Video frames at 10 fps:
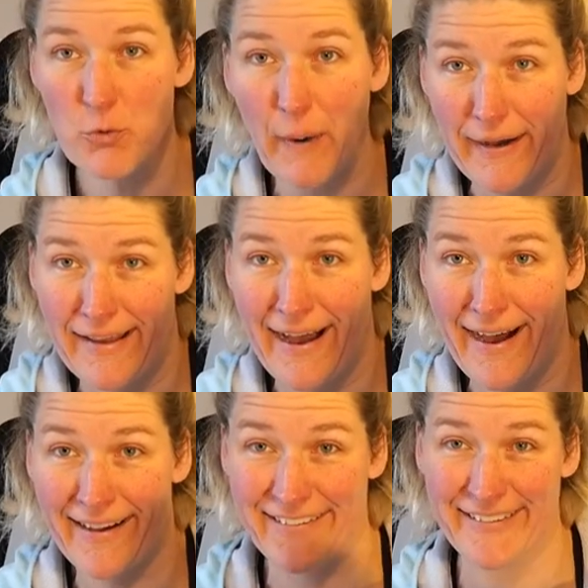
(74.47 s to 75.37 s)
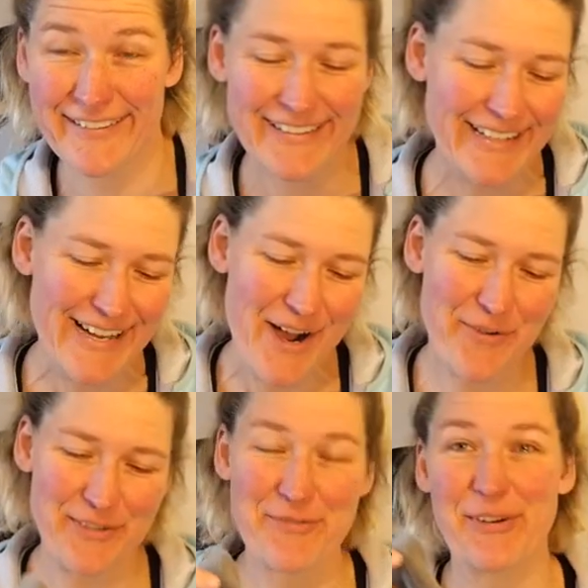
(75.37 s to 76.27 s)
überall Haare.
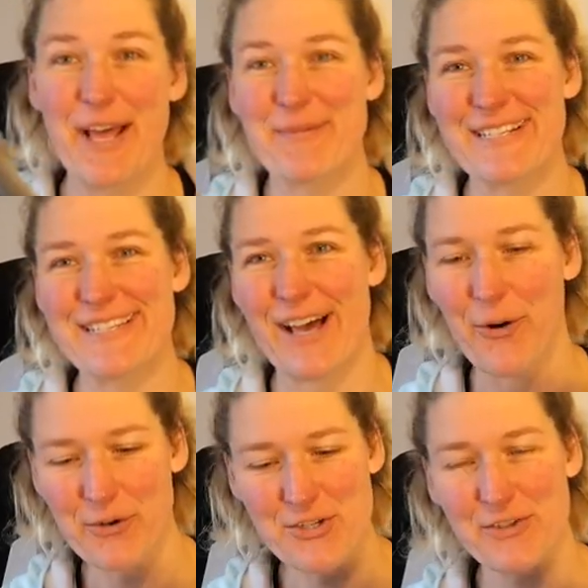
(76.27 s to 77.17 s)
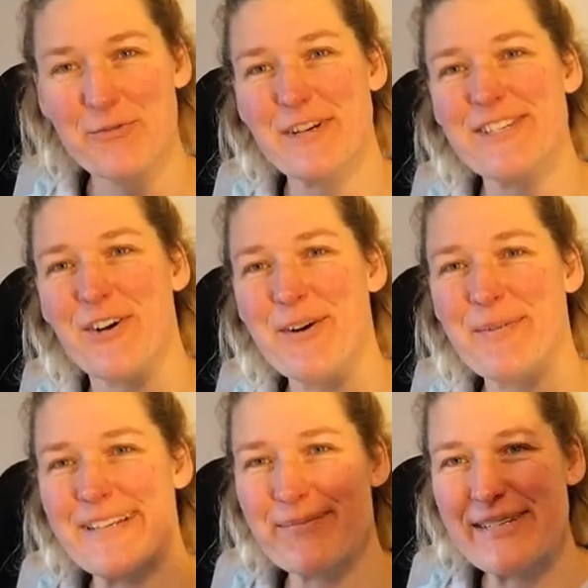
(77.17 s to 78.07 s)
Auf jeden Fall habe ich das auch schon
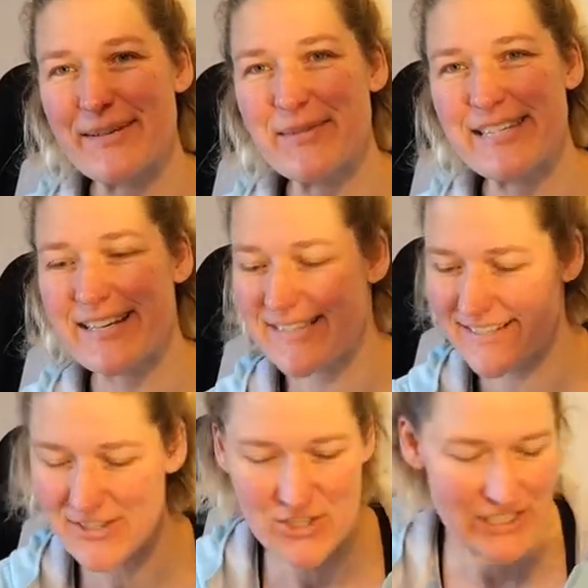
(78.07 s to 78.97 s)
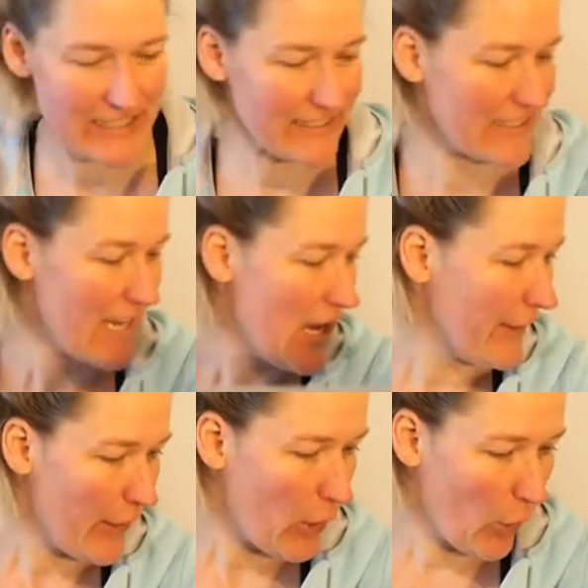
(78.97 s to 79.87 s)
versäubert mit dem Zickzackstich.
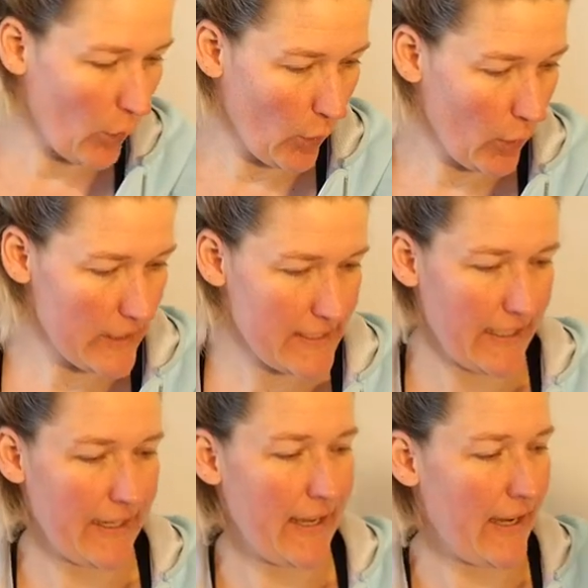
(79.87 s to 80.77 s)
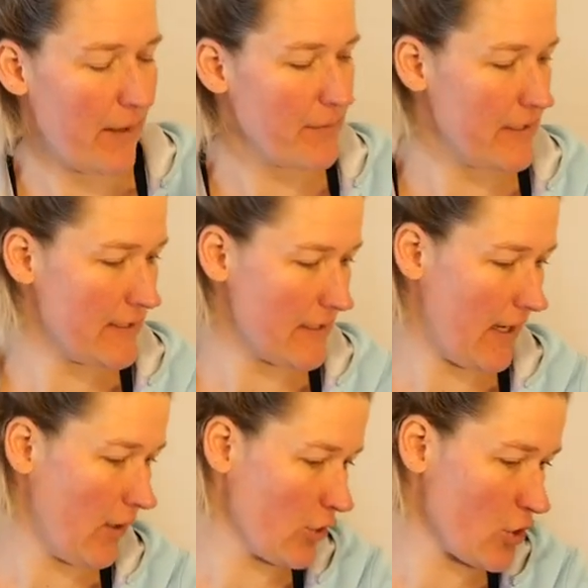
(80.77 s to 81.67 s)
Und dann habe ich
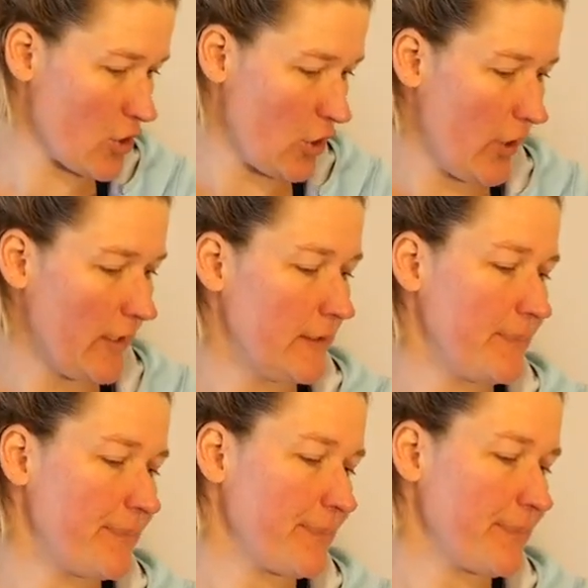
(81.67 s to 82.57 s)
auch schon